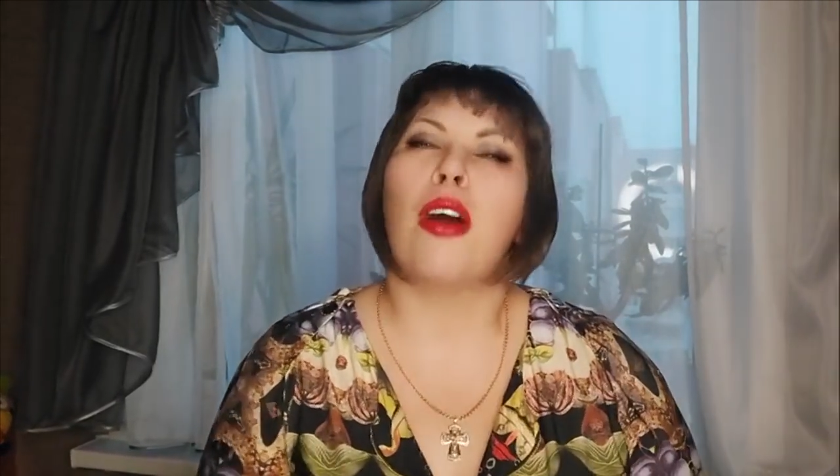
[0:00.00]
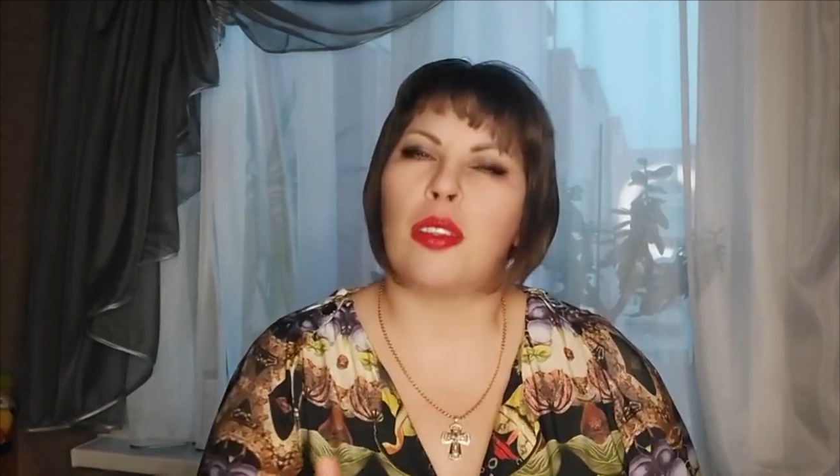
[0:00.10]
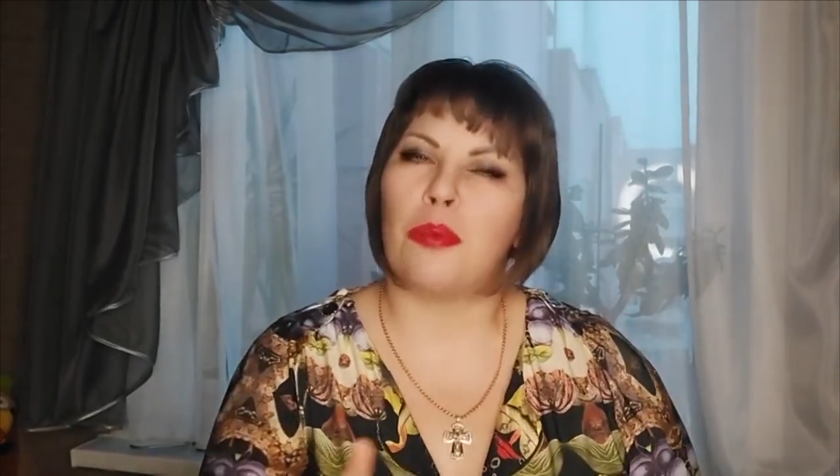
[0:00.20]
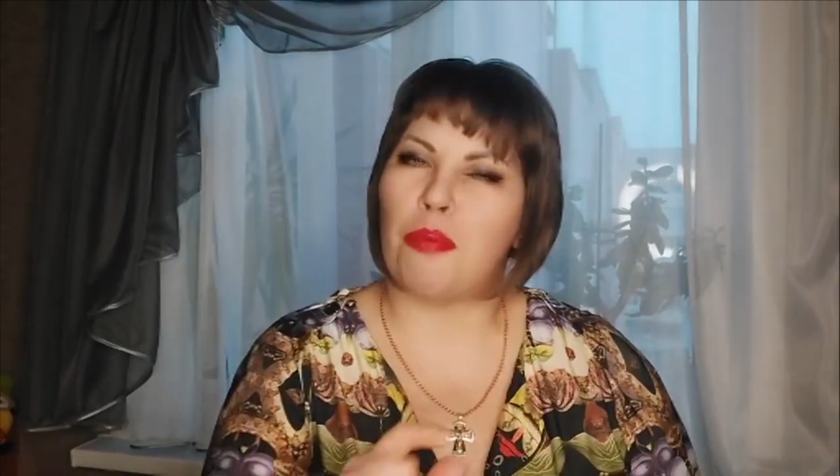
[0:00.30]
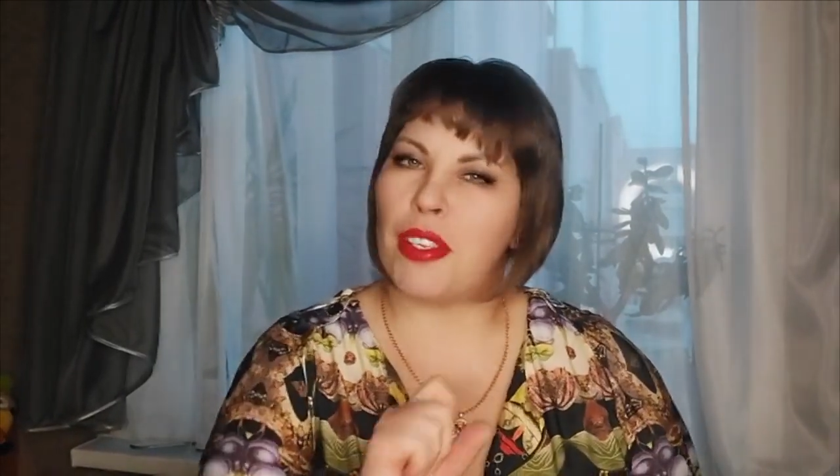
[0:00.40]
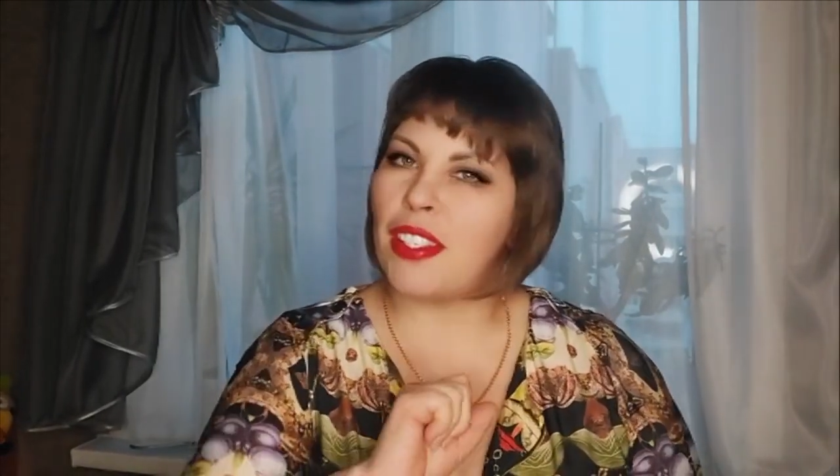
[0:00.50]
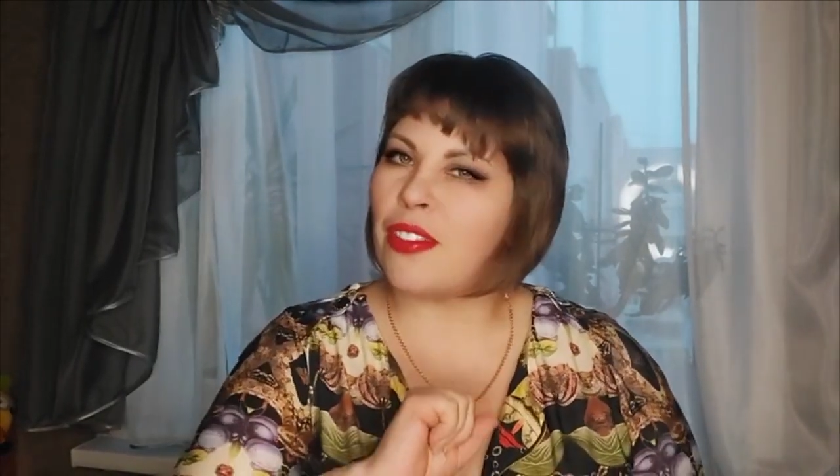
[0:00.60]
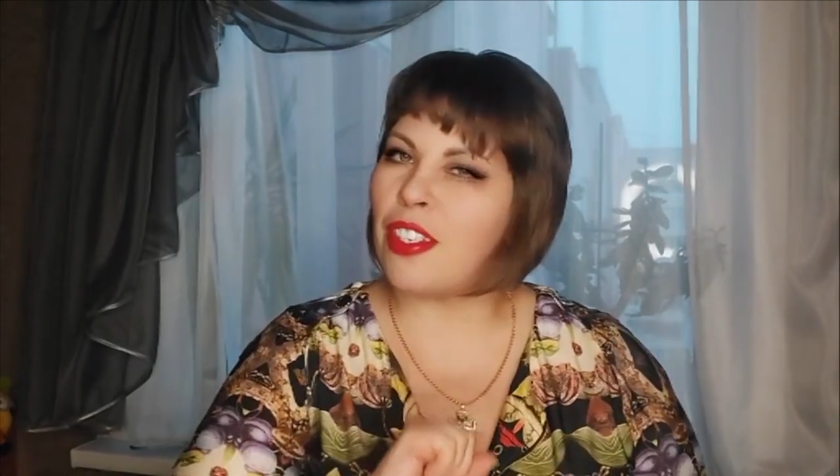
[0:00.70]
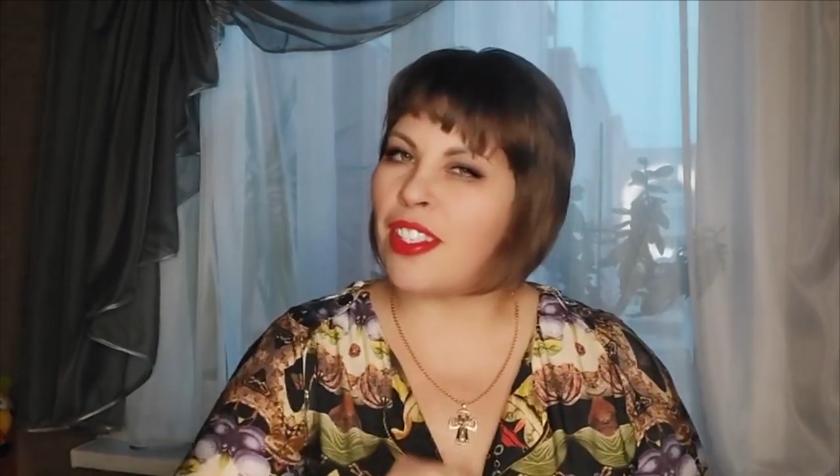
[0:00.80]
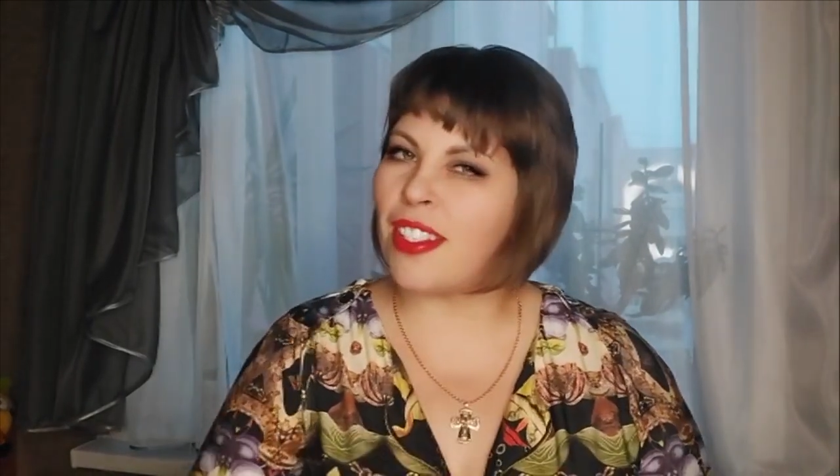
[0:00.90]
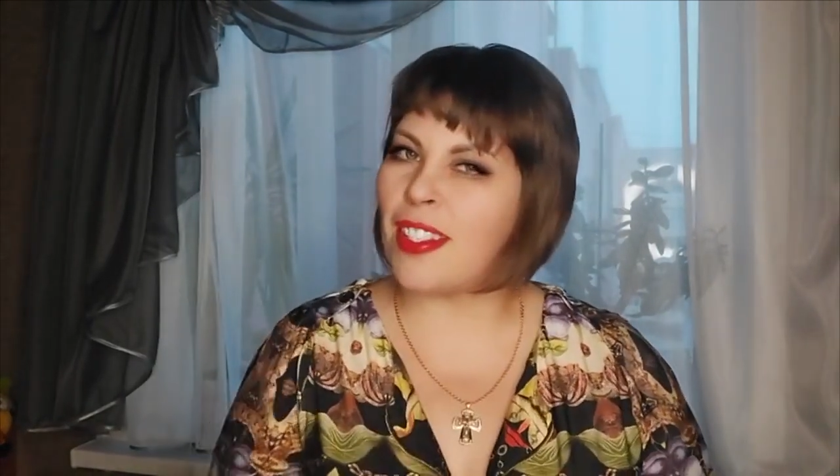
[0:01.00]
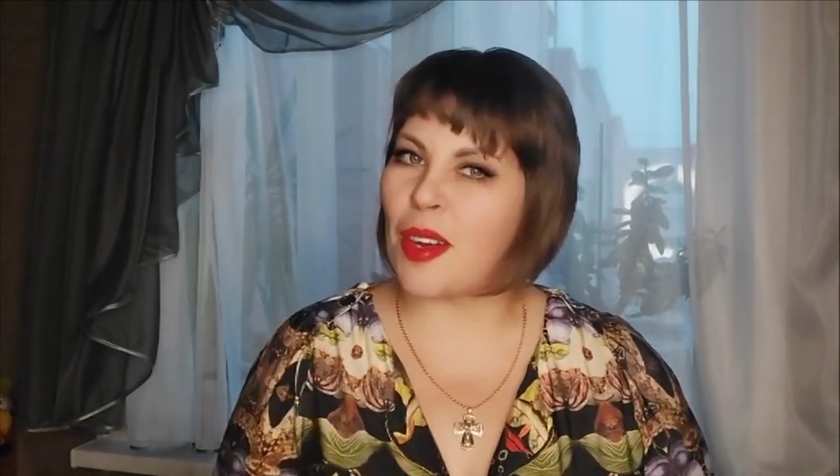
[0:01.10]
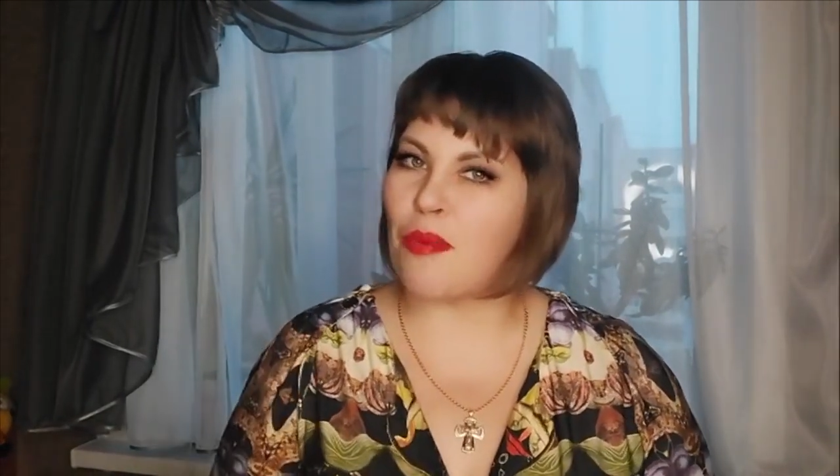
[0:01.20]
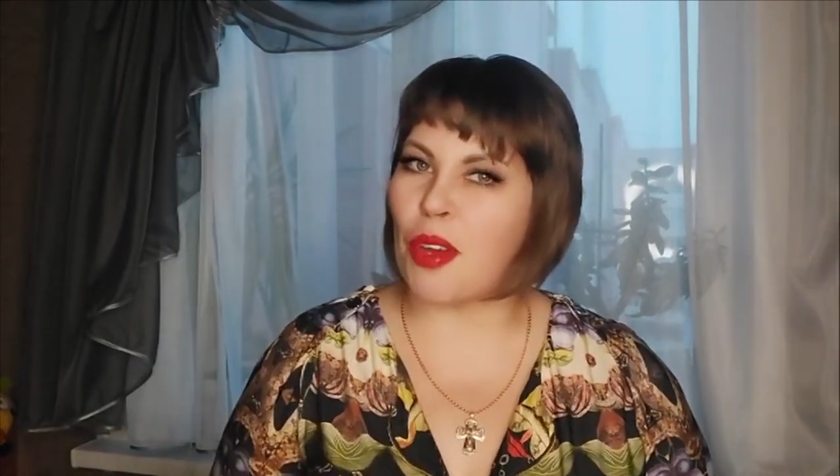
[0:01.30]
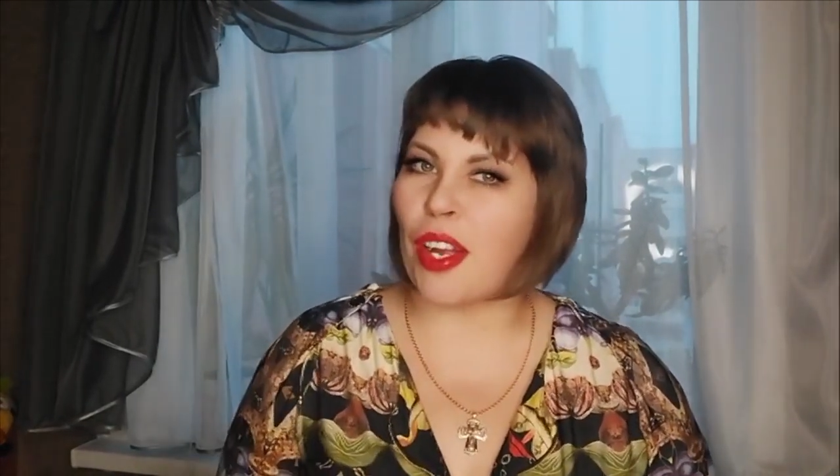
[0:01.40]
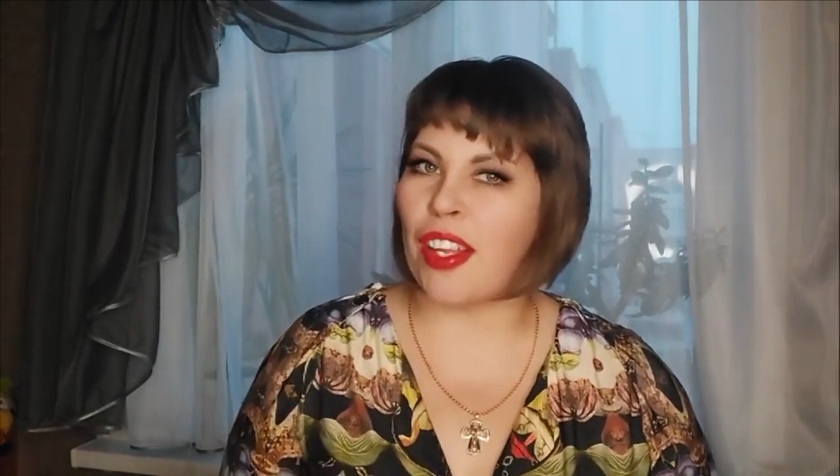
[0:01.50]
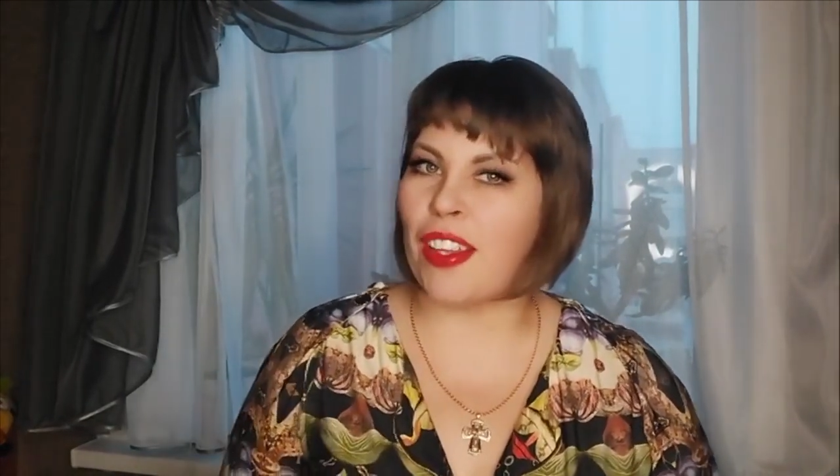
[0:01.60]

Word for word: подписывайтесь на мой